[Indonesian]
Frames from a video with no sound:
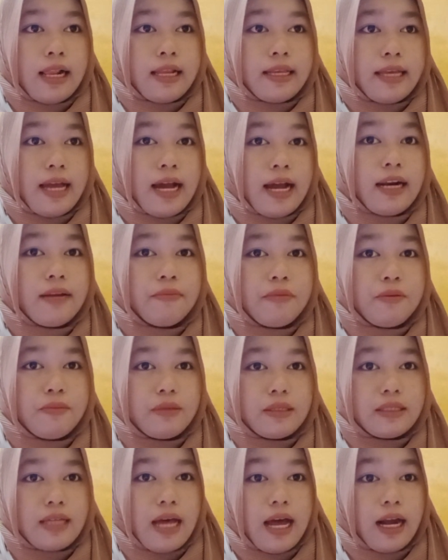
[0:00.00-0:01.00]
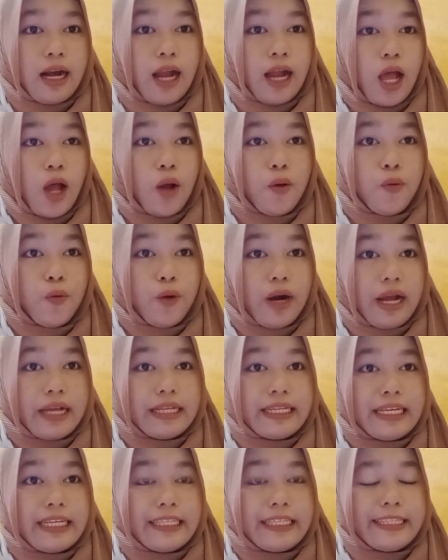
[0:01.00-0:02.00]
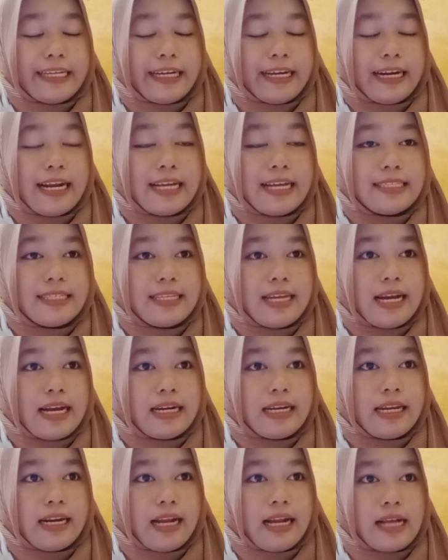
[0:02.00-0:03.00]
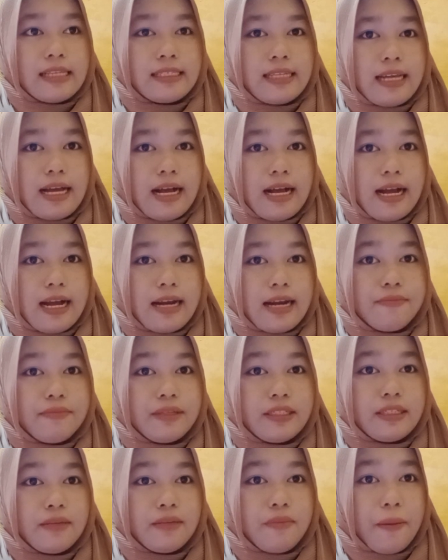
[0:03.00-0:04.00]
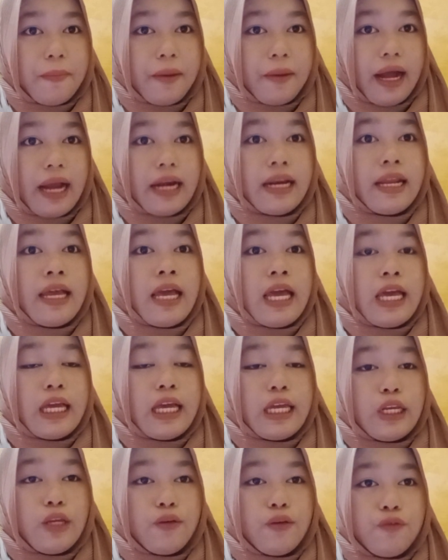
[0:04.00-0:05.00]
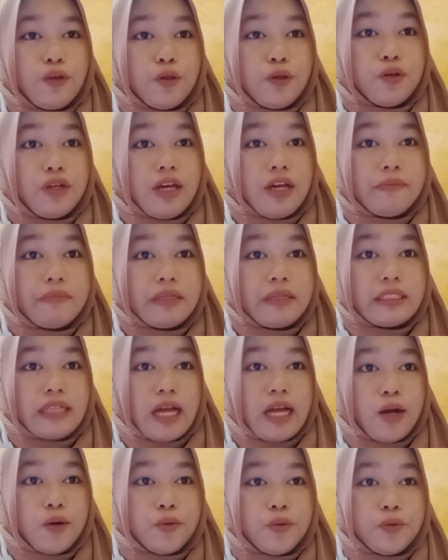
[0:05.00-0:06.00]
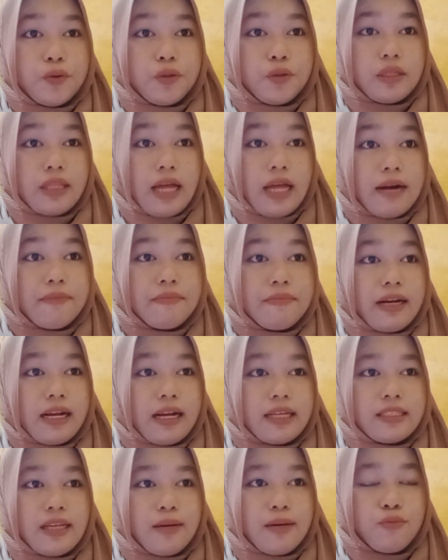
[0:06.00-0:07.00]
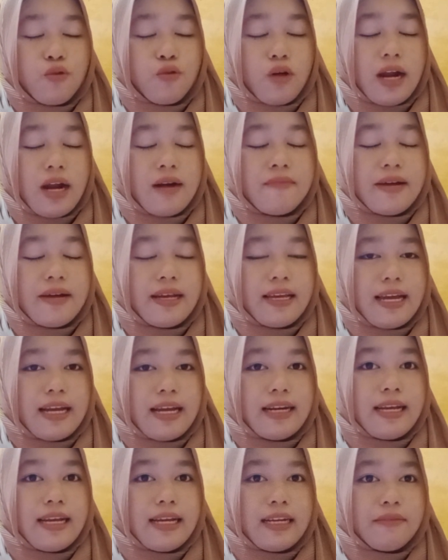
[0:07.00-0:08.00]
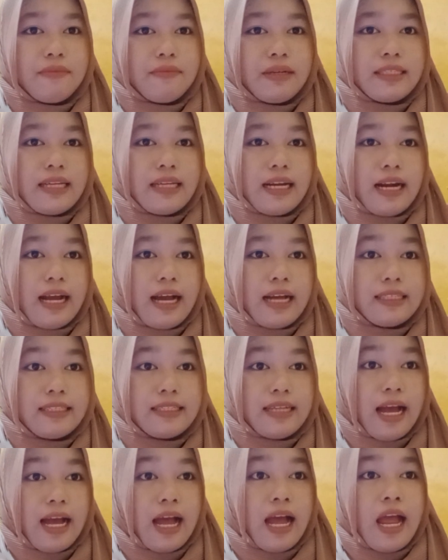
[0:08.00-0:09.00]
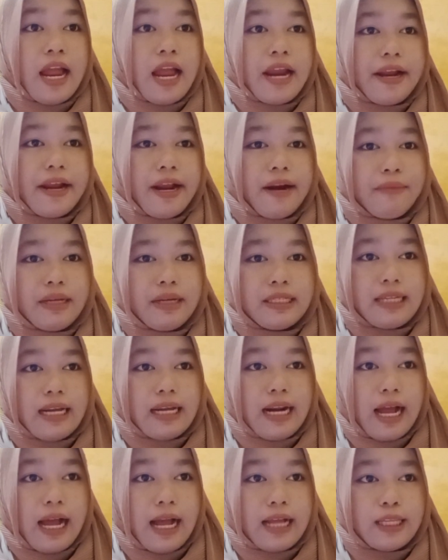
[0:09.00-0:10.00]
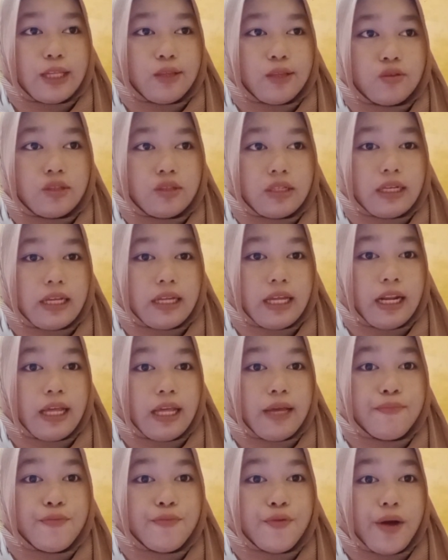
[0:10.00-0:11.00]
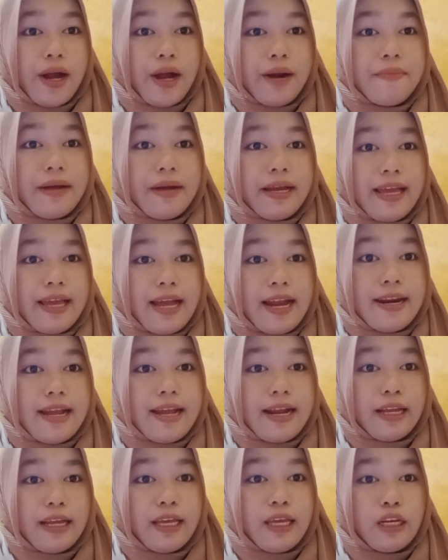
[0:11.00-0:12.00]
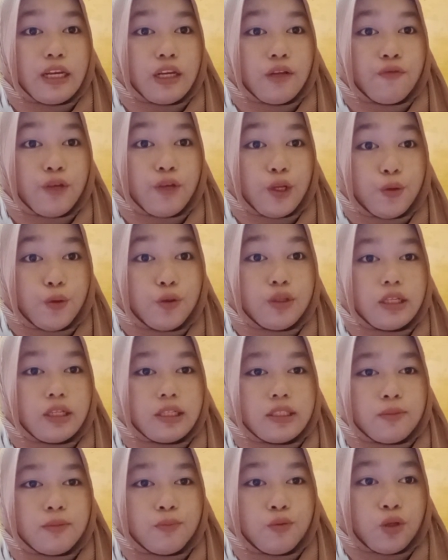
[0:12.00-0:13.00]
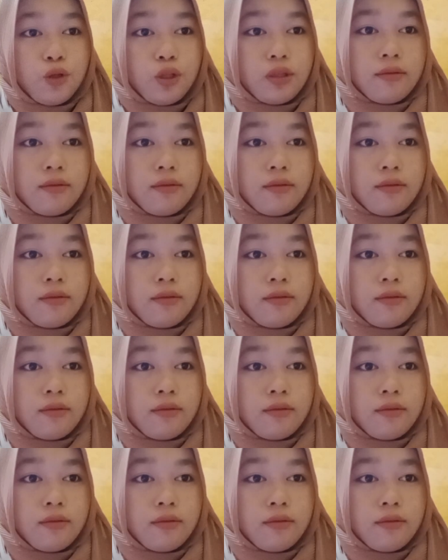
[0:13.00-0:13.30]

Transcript: yang lebih besar. Kurangnya integrasi yang dirasakan menyebabkan individu yang bersangkutan merasa bukan bagian dari masyarakatnya, dan masyarakat itu sendiri bukan bagian dari individu tersebut.